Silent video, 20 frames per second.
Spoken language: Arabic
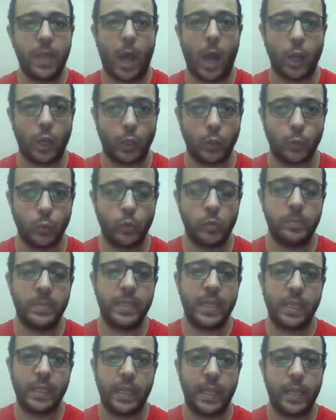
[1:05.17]
نبدأ على طول
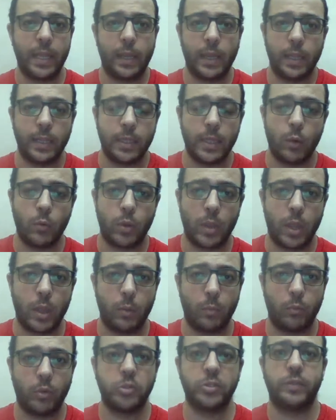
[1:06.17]
بنتائج الدوري
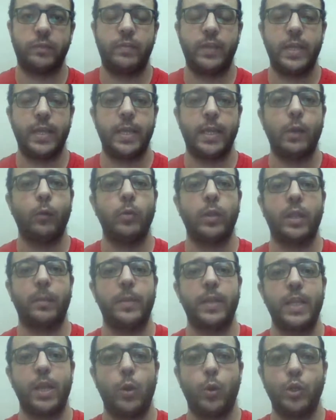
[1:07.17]
المصري في الجولة
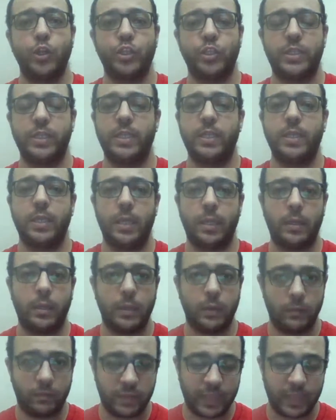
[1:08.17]
28